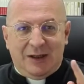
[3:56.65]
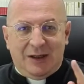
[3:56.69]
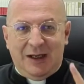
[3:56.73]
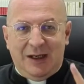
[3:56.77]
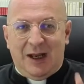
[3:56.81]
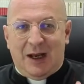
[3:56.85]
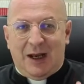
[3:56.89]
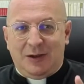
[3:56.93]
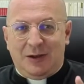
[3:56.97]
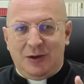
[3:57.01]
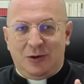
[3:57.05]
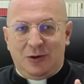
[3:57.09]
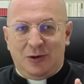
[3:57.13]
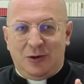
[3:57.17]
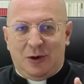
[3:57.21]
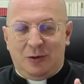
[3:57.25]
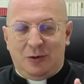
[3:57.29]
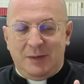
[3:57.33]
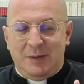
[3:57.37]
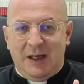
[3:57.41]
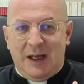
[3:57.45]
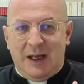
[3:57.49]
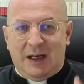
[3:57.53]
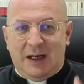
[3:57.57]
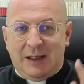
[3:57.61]
in Radio
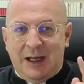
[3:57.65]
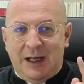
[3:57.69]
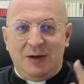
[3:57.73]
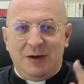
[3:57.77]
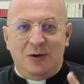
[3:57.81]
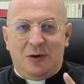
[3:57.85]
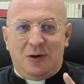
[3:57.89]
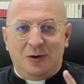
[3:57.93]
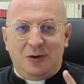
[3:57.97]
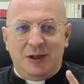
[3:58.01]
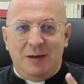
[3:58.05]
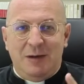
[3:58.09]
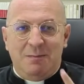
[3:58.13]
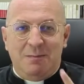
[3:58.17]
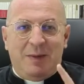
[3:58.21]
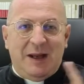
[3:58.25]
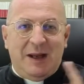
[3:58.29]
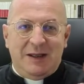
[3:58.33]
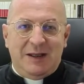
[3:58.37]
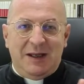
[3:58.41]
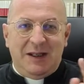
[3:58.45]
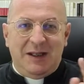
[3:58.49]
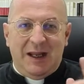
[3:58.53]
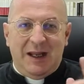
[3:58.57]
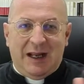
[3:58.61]
Domina che non gli
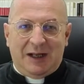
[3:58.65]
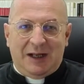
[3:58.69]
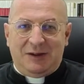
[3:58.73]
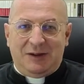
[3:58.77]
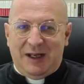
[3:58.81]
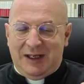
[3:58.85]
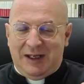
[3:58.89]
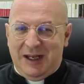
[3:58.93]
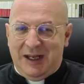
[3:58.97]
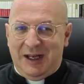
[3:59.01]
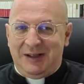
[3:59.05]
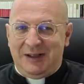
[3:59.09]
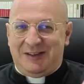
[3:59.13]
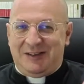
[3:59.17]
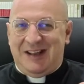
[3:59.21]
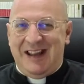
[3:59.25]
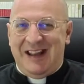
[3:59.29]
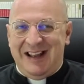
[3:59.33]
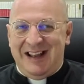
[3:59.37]
impegni di catechesi.